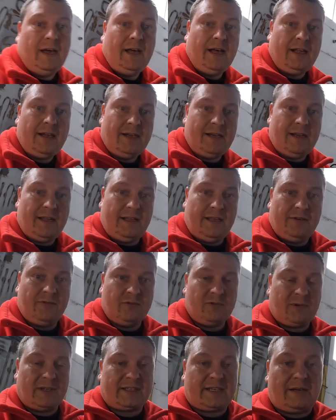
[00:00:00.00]
Ale
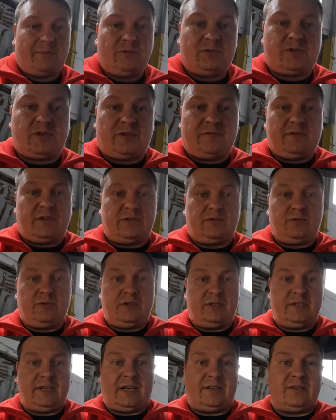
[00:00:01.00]
układ hamulcowy,
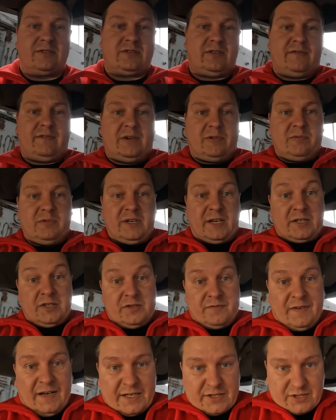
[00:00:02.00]
który diagnozował
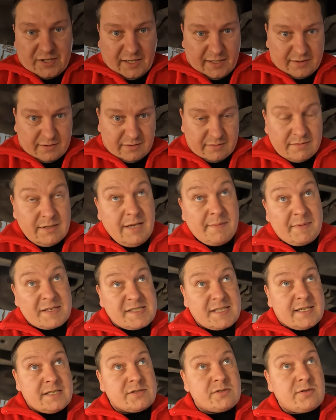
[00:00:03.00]
jakiś warsztat, nie ma
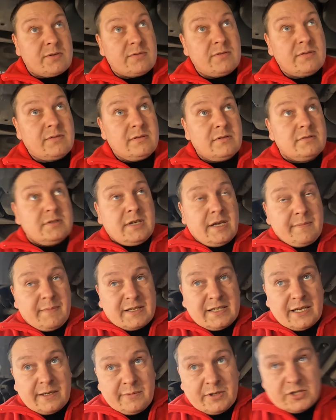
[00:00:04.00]
sensu. Nie
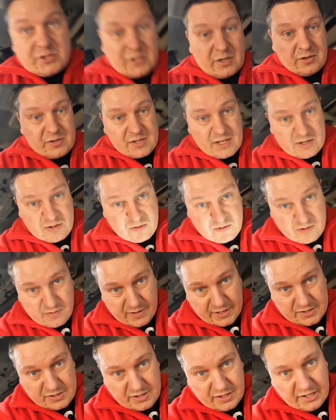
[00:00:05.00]
ma najmniejszego sensu.
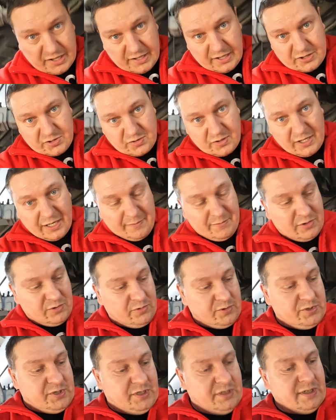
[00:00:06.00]
Słuchajcie, nie naciągamy
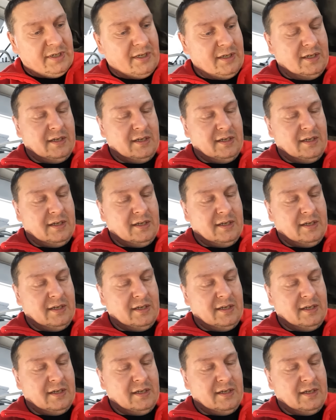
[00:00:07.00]
ludzi.